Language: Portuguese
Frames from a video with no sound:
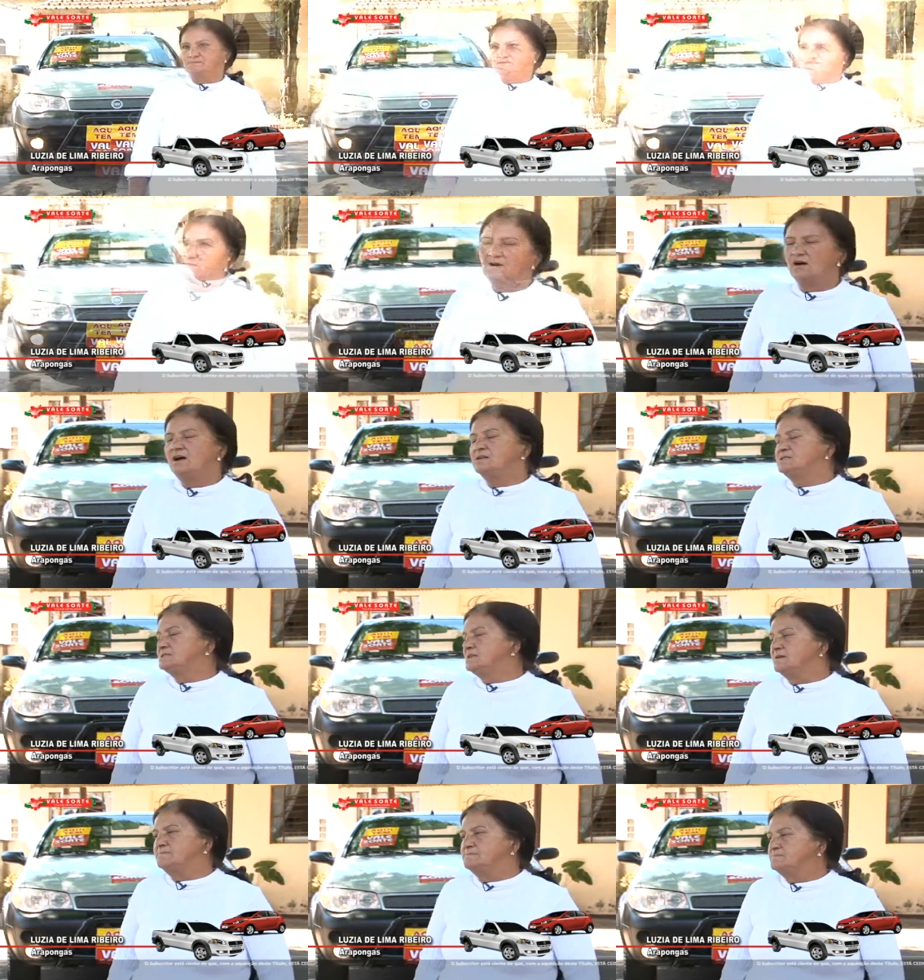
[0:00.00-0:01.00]

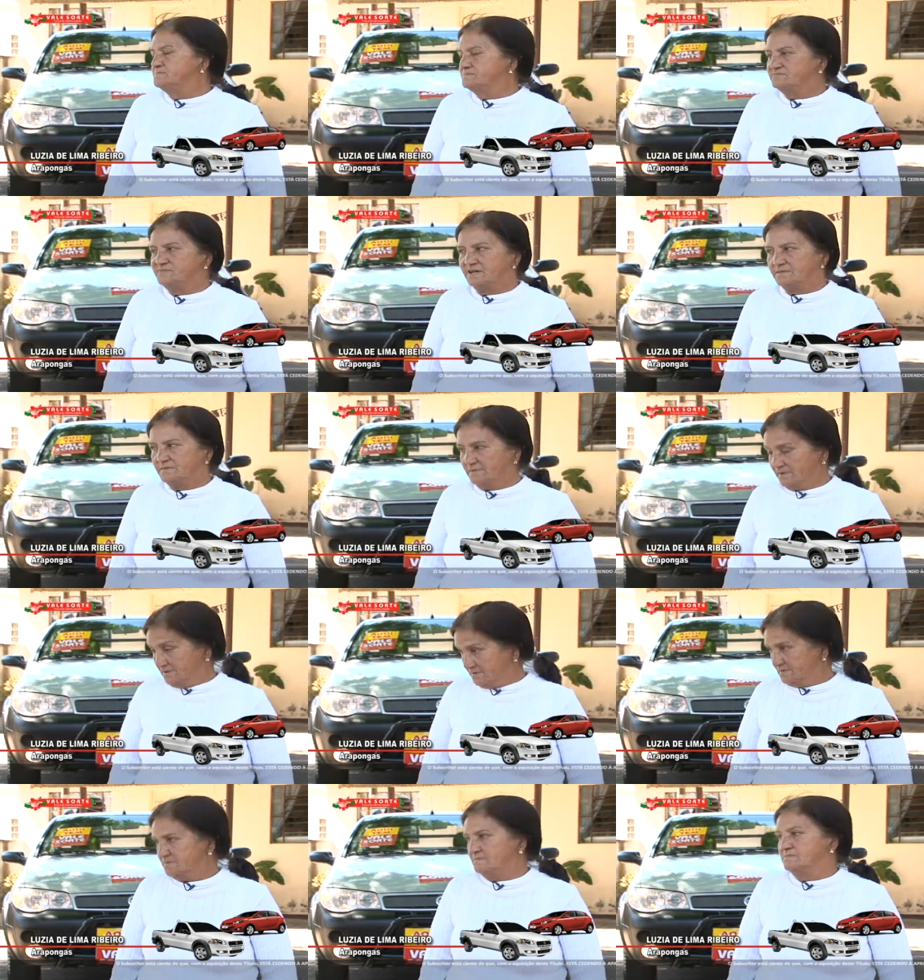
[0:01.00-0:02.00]
Nossa, eu
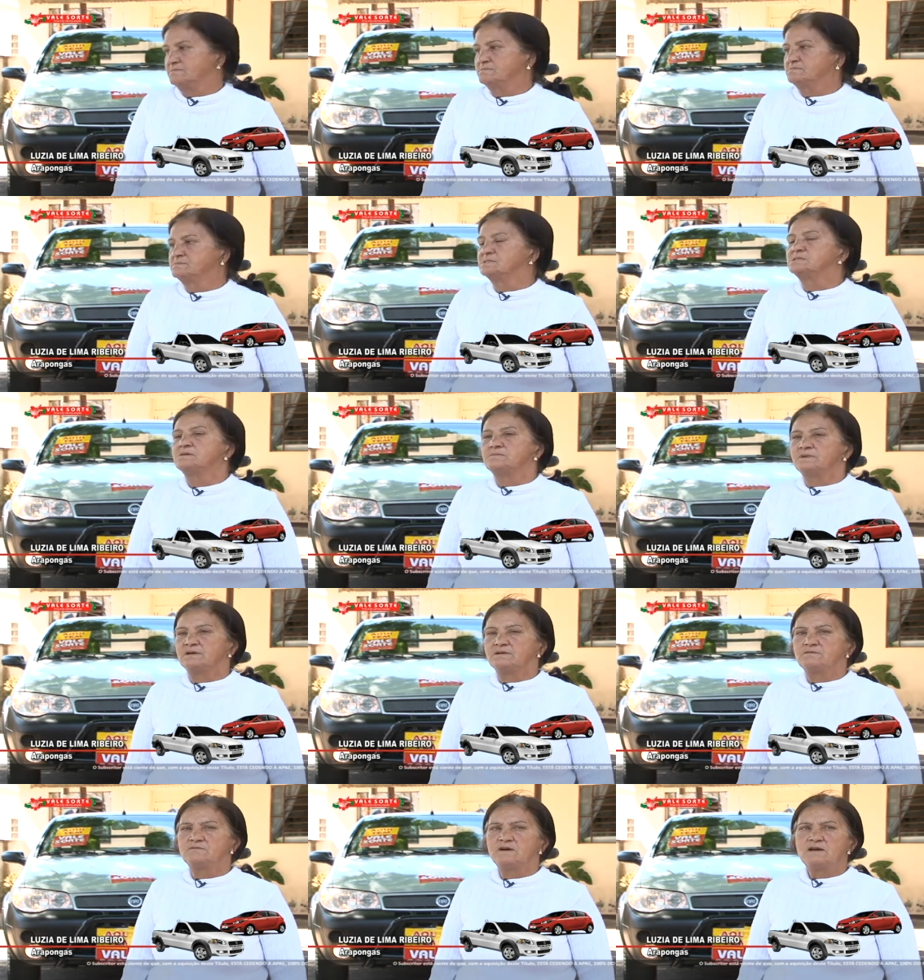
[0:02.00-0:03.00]
falo,
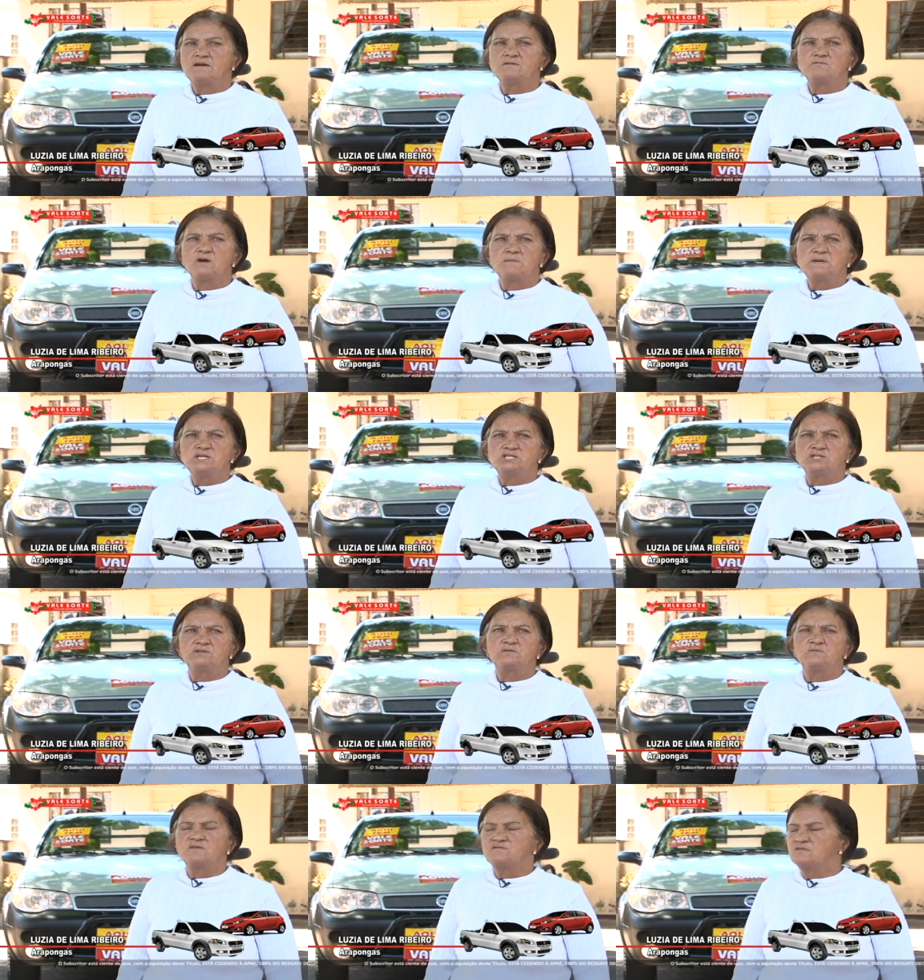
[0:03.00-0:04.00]
não é, não é mentira do
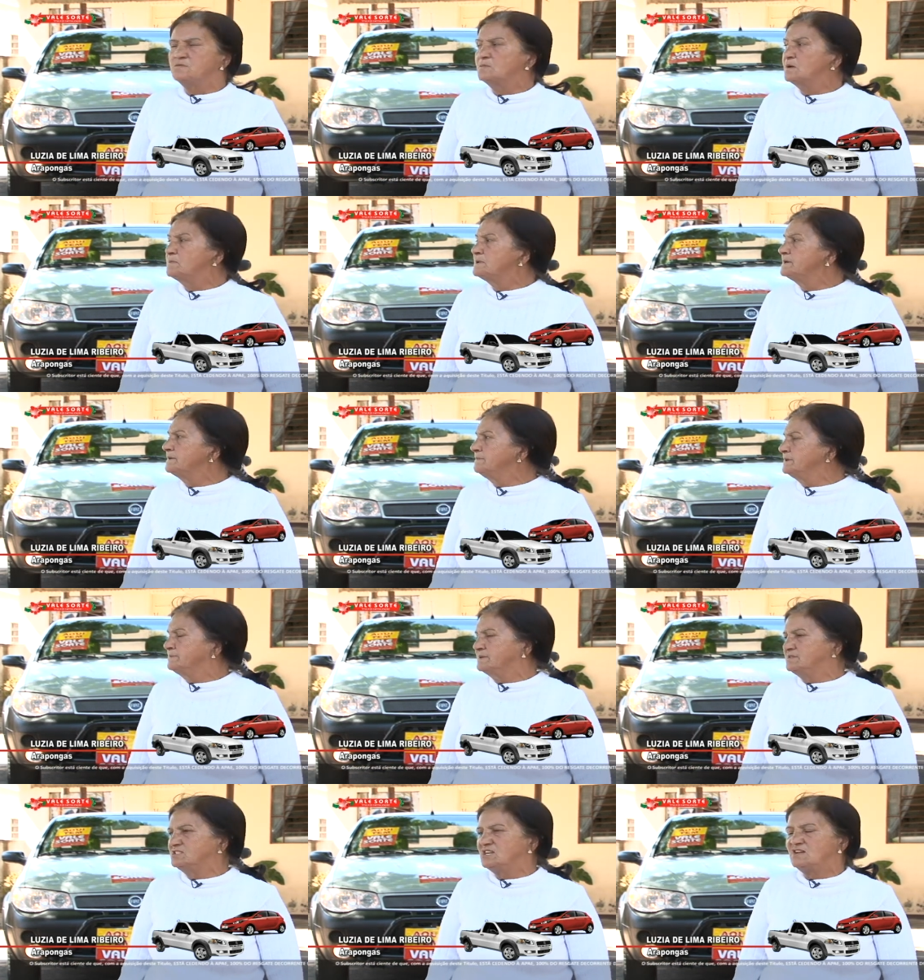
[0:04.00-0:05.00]
povo, porque uma amiga minha,
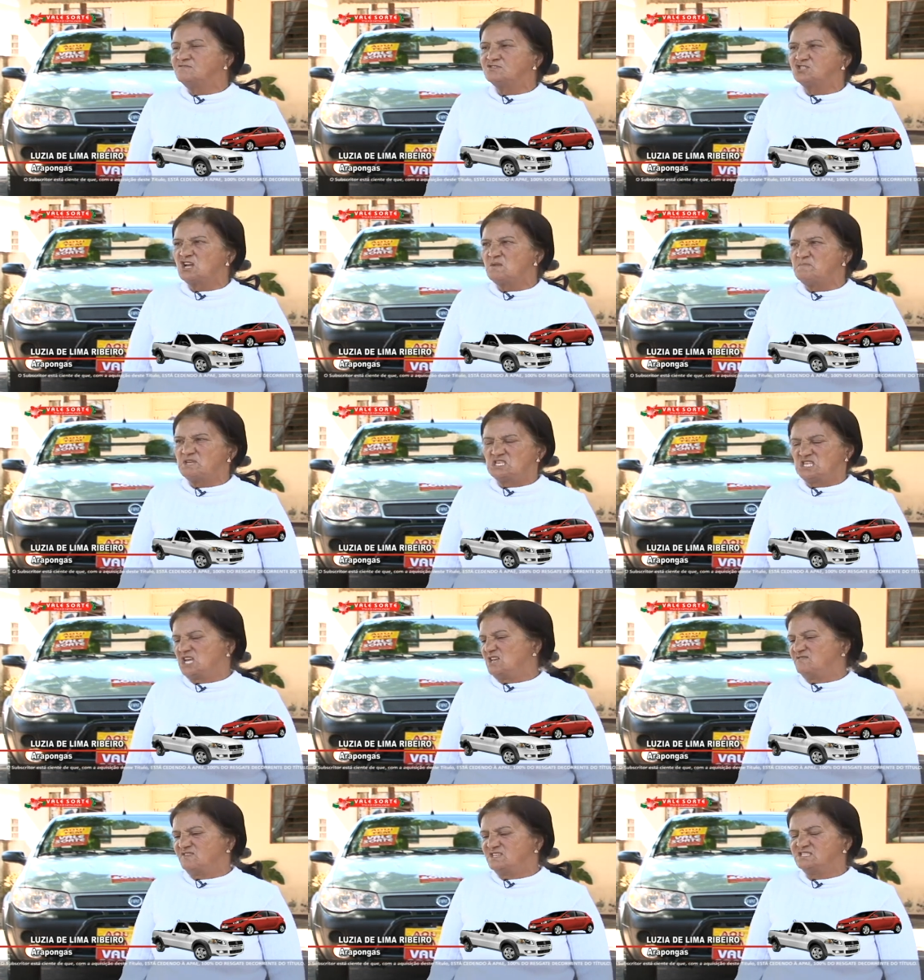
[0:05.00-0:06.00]
minha tirar de
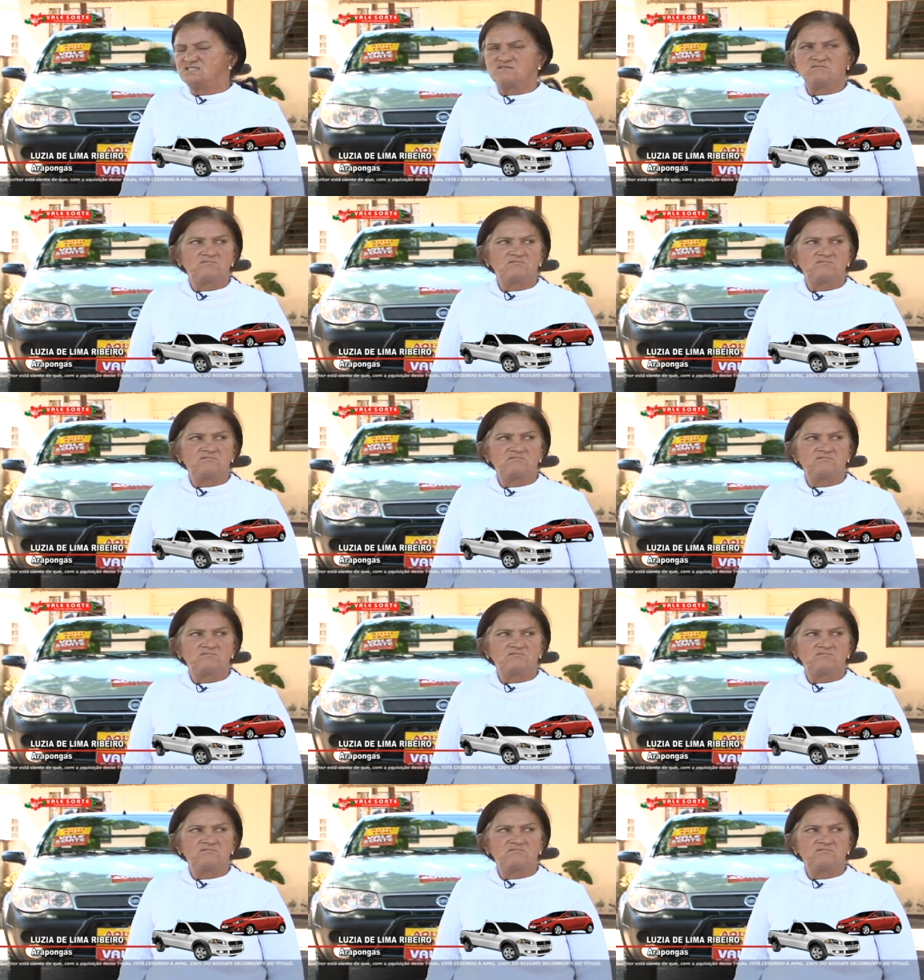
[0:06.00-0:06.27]
cabeça, faz isso não.